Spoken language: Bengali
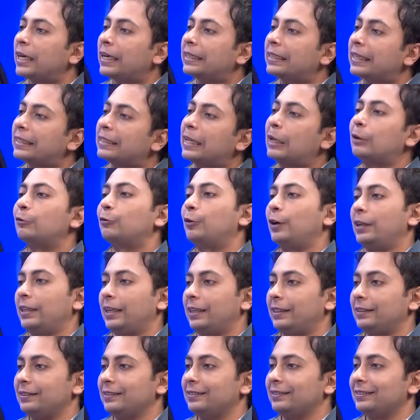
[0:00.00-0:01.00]
কাটা তালু
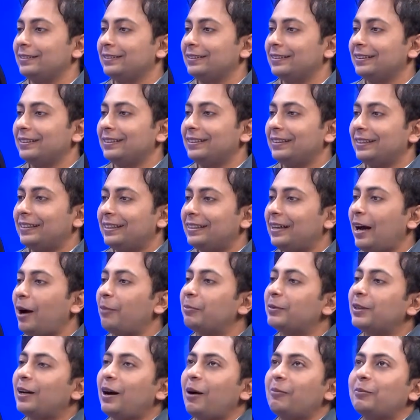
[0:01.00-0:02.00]
কাটা হ্যাঁ
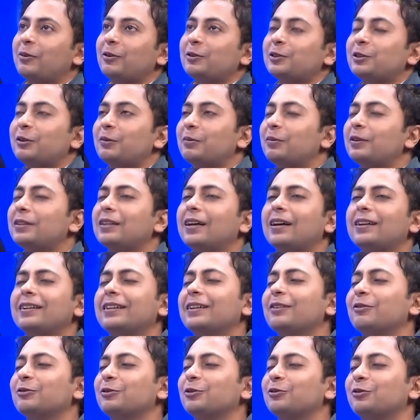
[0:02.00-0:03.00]
আমি আমরা অনেক সময় বলি আরে
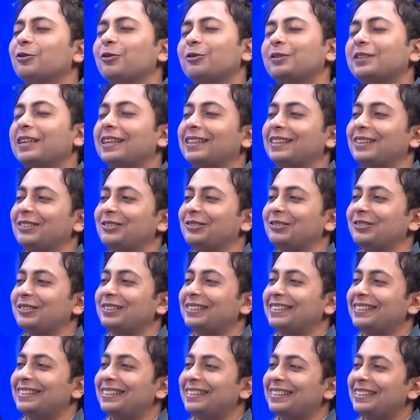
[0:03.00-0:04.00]
ও তো ঠোঁট কাটা লোক
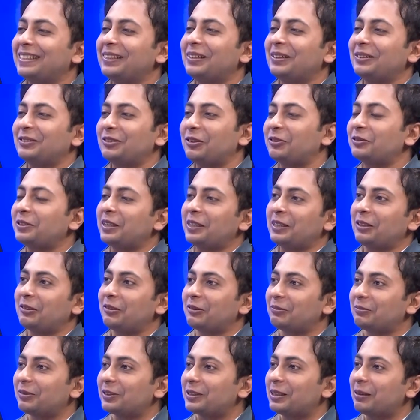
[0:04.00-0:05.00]
ঠোঁট কাটা
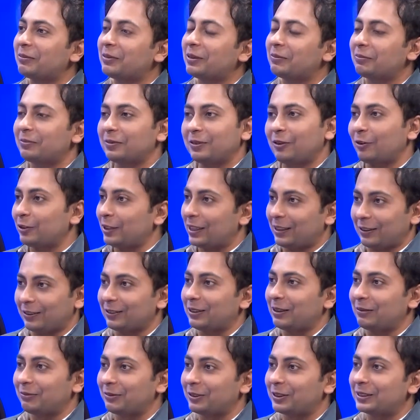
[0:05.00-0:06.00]
লোক বলতে আমরা কথা
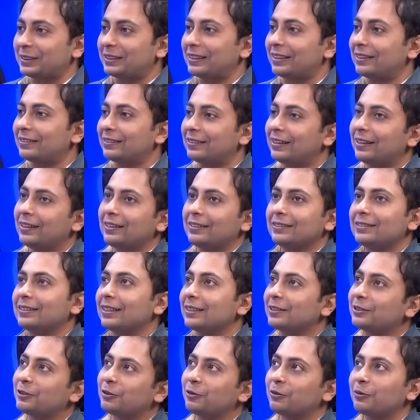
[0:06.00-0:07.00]
কথা বলি যে হ্যাঁ, সে
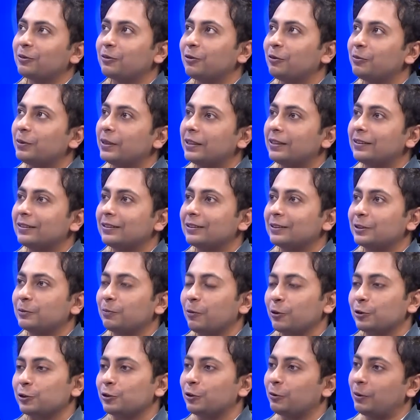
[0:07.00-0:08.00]
খুবই
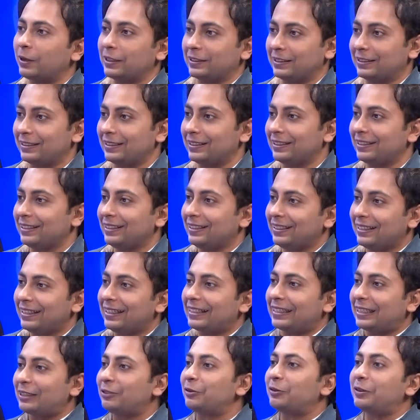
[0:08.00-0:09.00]
স্পষ্ট ভাষী স্পষ্ট
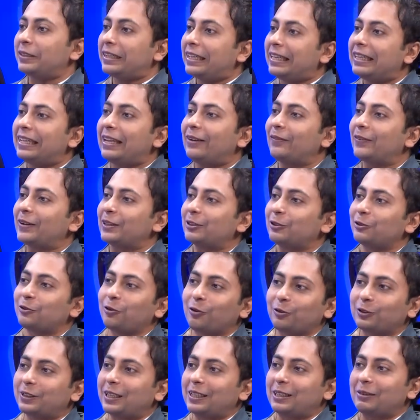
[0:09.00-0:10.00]
ভাষী কিন্তু রিয়েল লাইফে কিন্তু
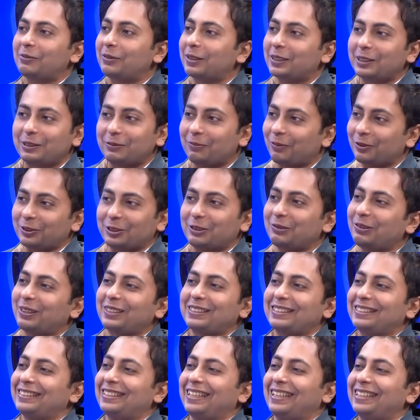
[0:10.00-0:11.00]
ঠোঁট কাটা মানে স্পষ্ট
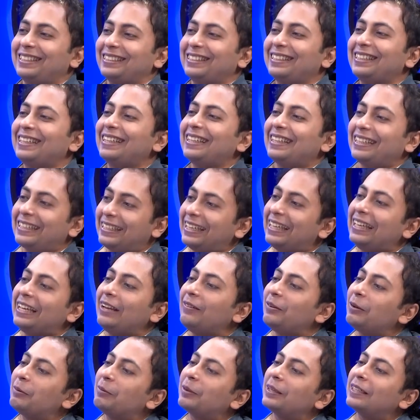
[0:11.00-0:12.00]
ভাষী না রিয়েল
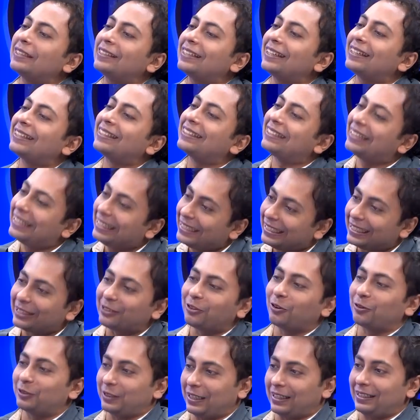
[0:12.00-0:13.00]
লাইফে মানে তার রিয়েলি
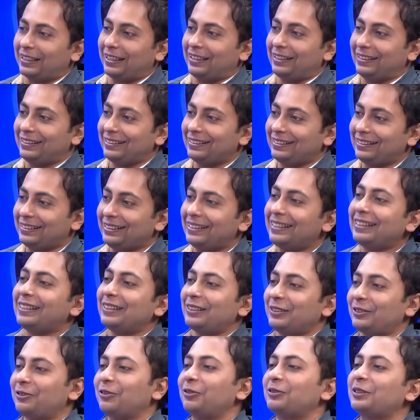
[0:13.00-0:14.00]
ঠোঁট কাটা ঠোঁট কাটা
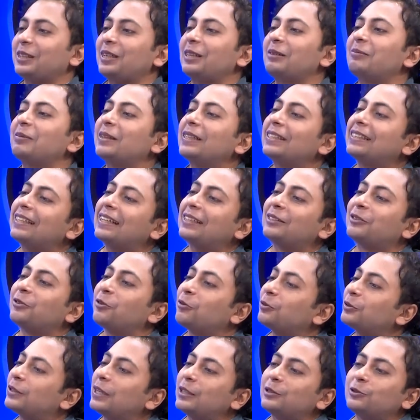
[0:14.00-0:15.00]
ঠোঁট কাটা মানে তার
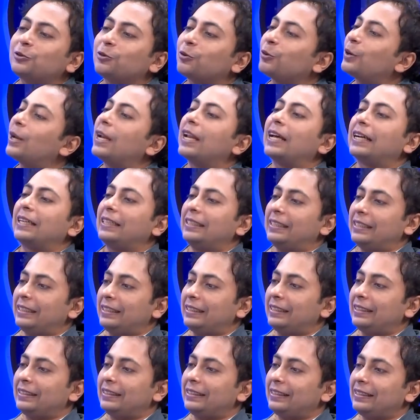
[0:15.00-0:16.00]
ঠোঁটটা জোড়া লাগে
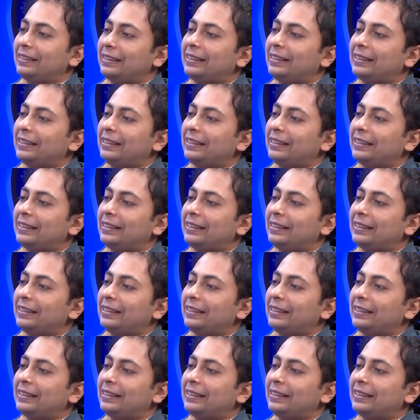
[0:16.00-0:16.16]
লাগেনি